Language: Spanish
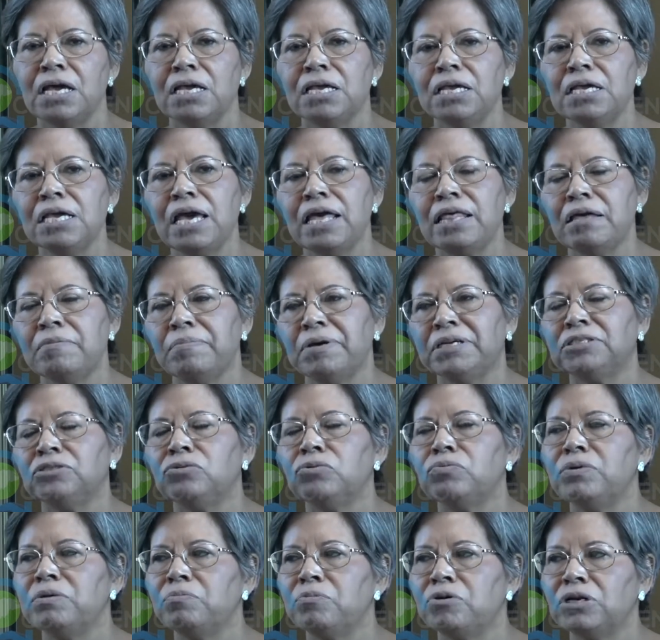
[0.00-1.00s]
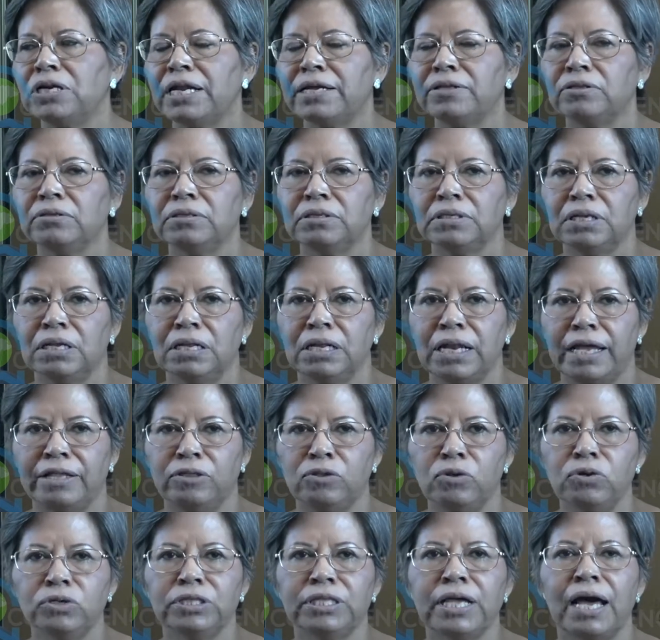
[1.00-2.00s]
Y además tuvimos la
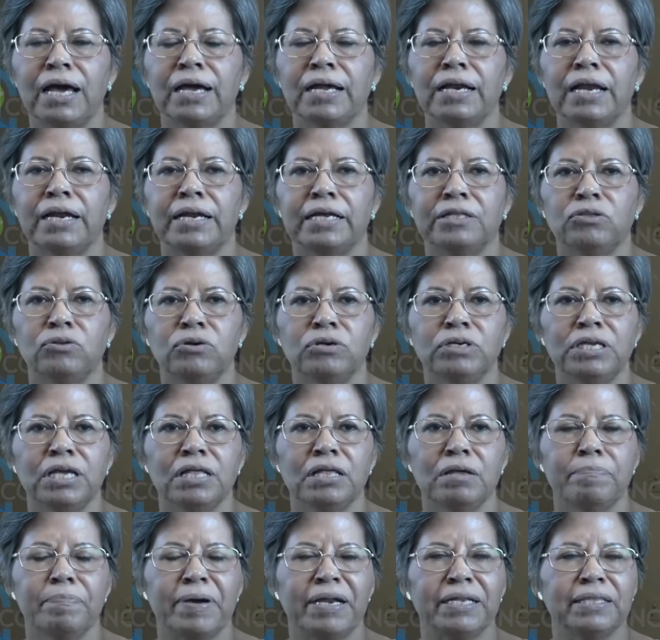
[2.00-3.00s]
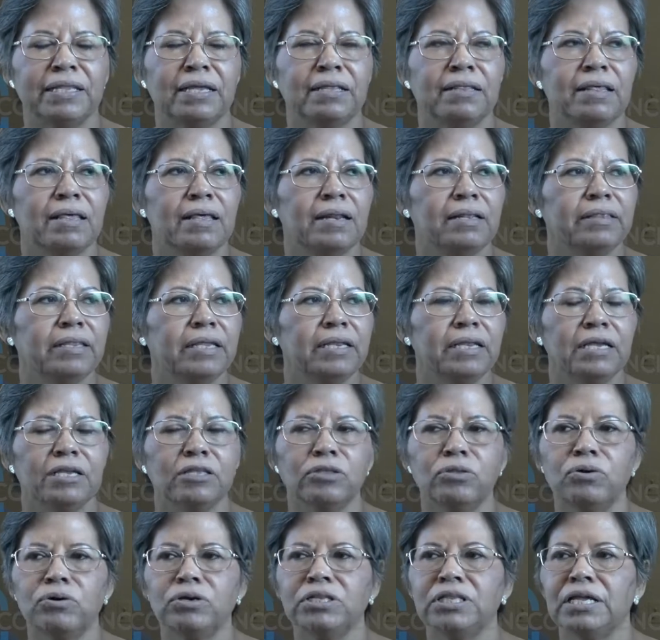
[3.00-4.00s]
nota aclaratoria de parte del
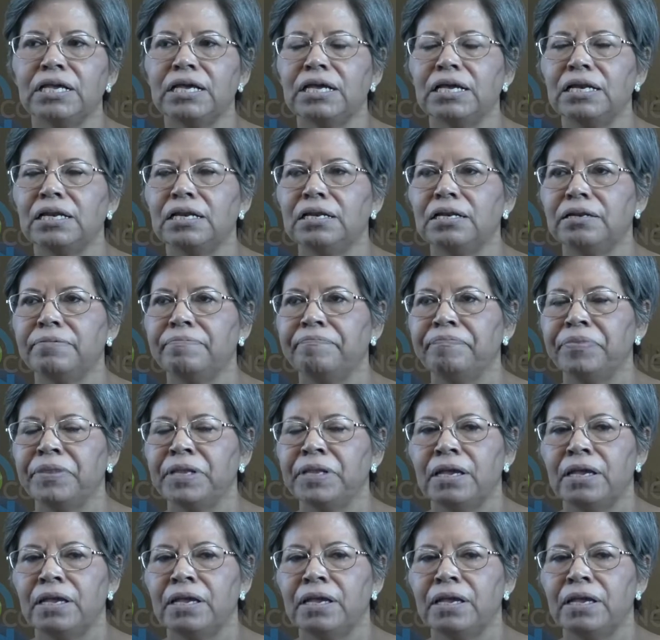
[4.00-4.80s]
director del